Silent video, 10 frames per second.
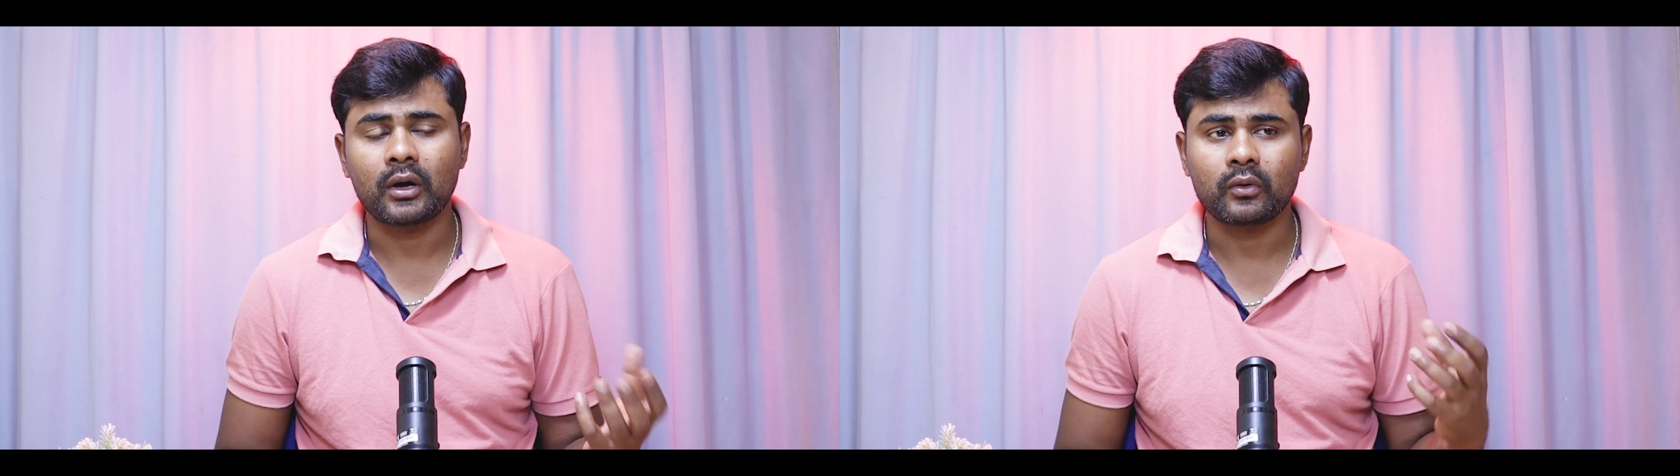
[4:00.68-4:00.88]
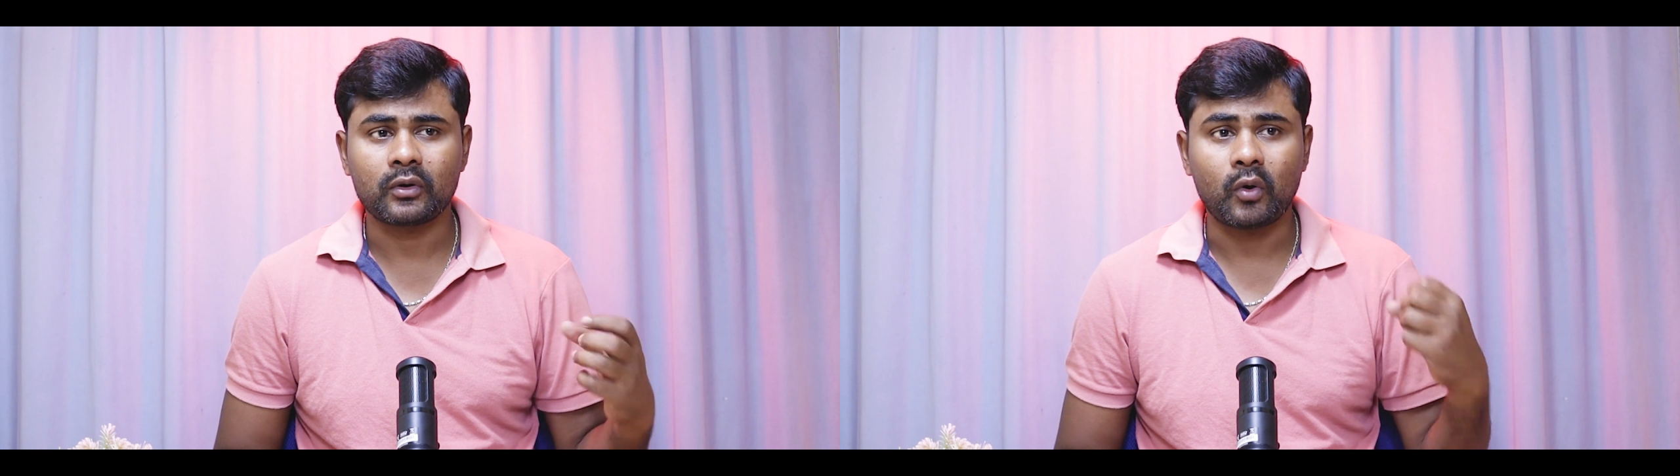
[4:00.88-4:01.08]

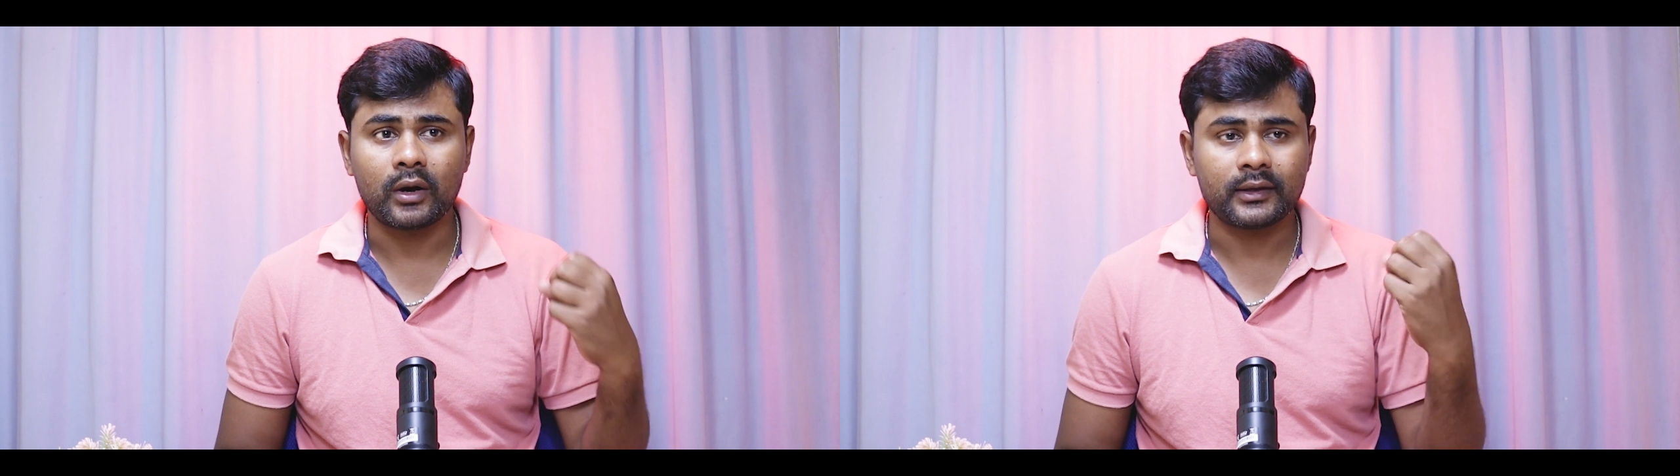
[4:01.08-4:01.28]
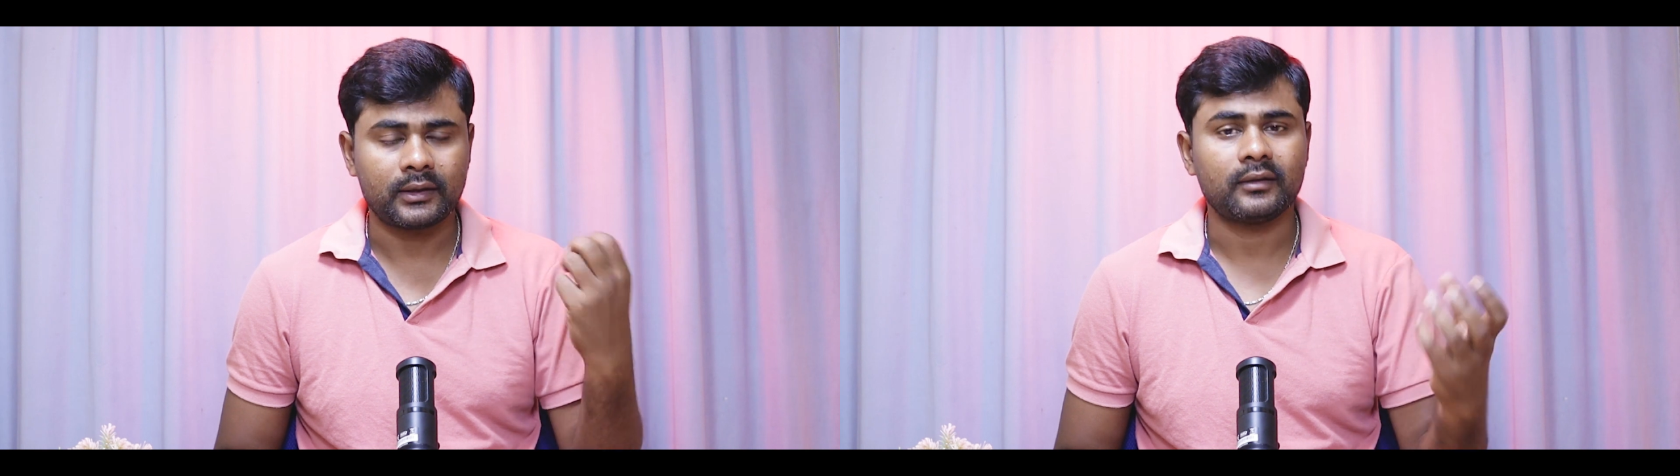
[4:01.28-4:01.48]
నాకు
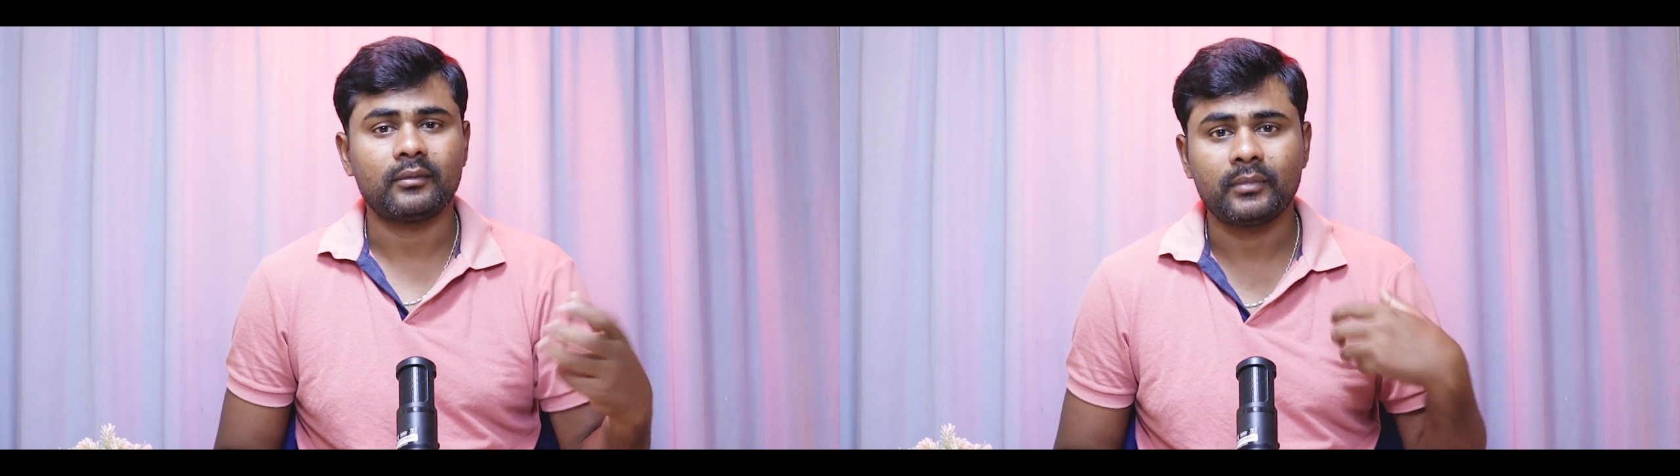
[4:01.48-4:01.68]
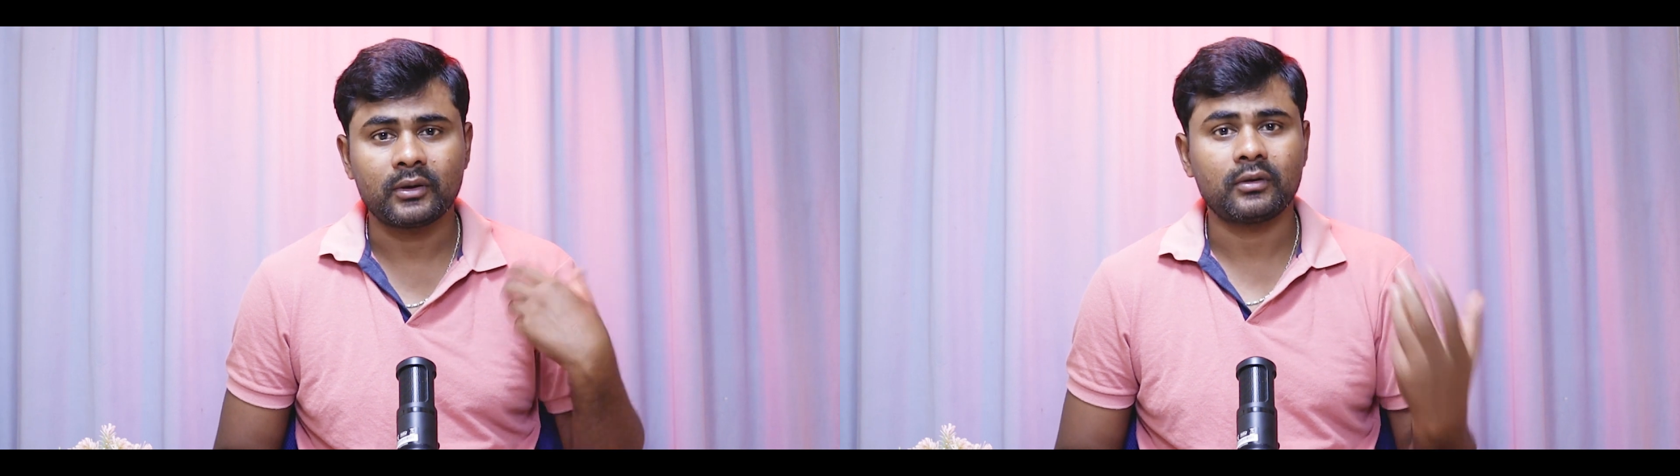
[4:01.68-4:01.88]
క్వాలిటీ
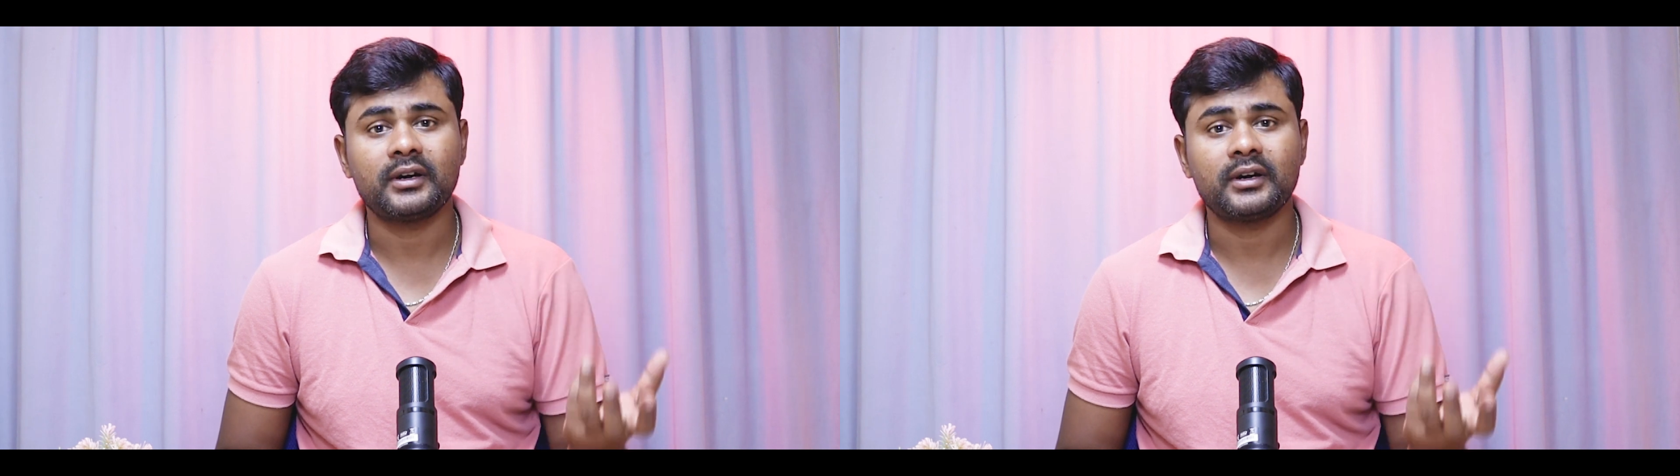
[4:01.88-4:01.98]
నాకు